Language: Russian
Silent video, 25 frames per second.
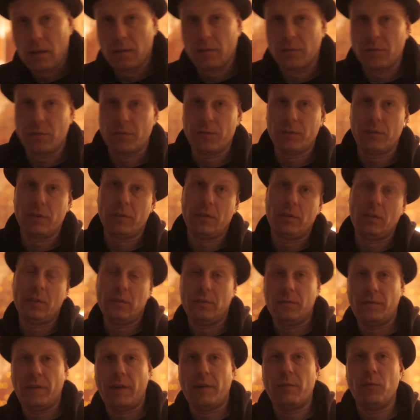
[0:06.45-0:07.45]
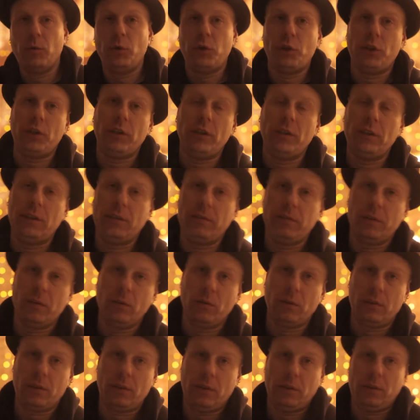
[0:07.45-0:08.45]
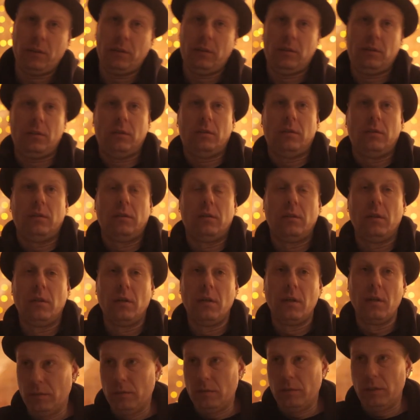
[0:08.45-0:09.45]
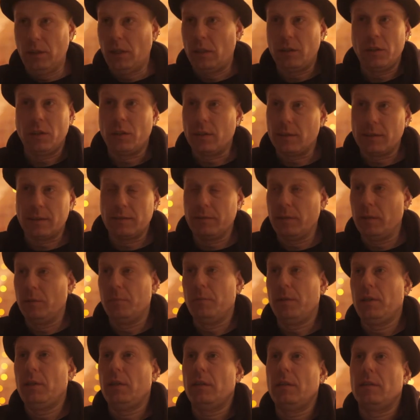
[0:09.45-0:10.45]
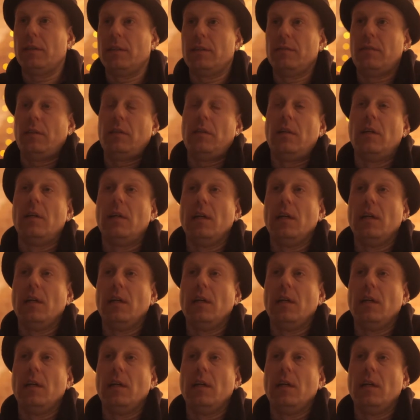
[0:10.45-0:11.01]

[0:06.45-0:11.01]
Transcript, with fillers: В, в ревущие 90-е я не танцевал, мы не танцевали